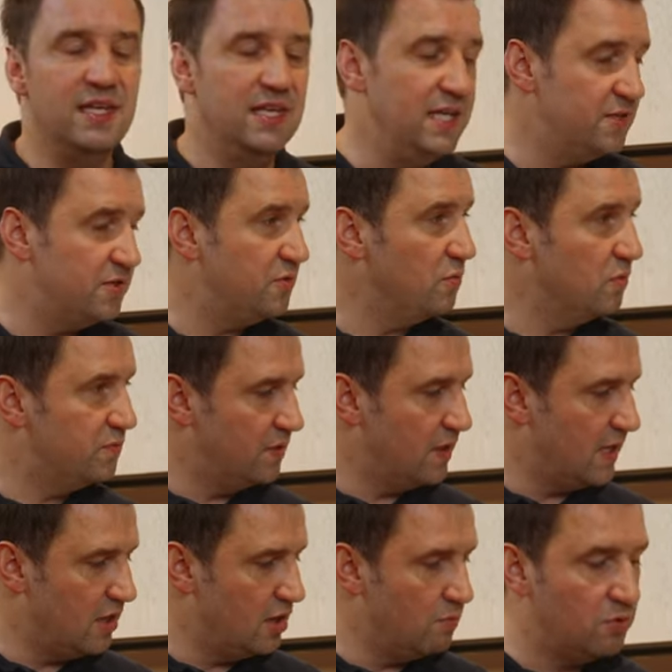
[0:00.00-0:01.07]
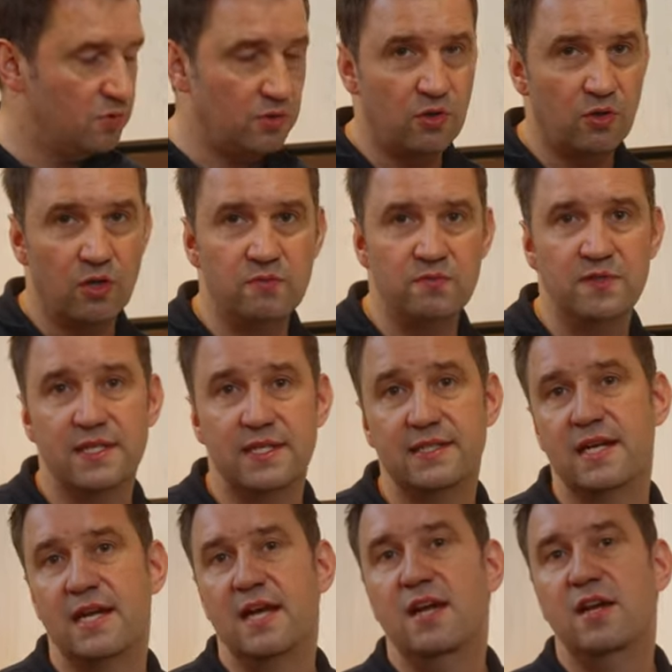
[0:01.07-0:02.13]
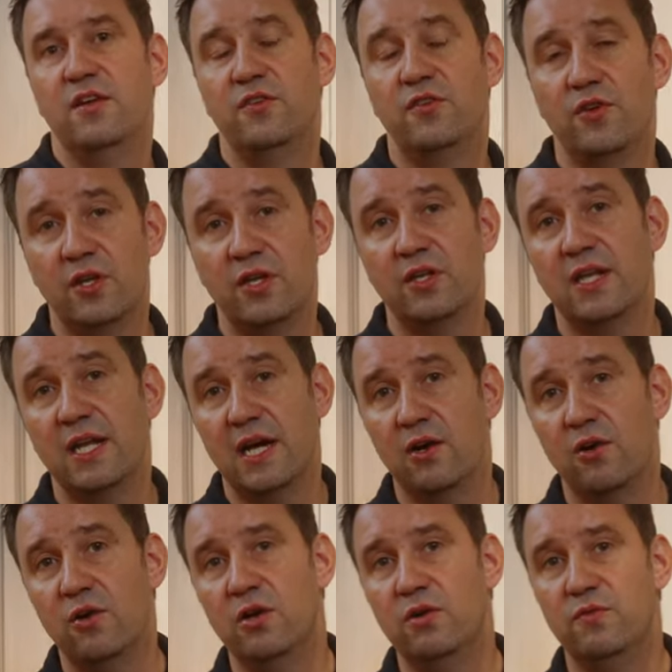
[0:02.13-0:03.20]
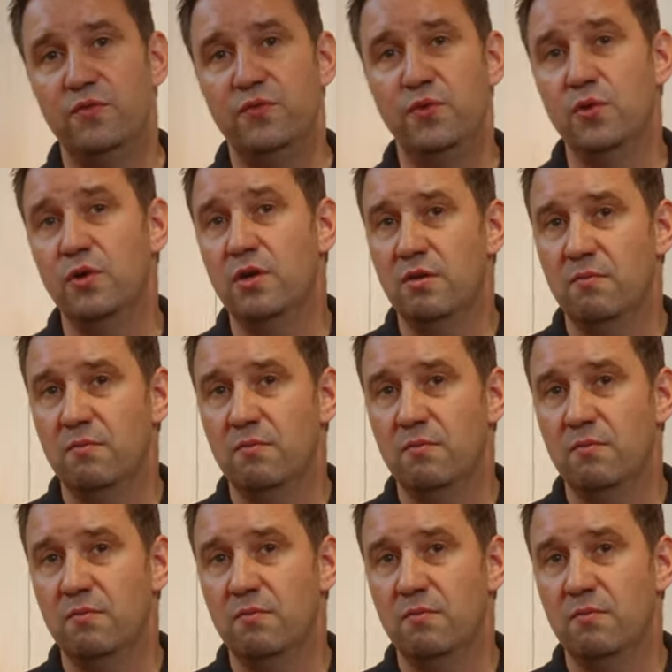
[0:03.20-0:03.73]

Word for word: nicht nur für Haube und Kochfeld, sondern auch für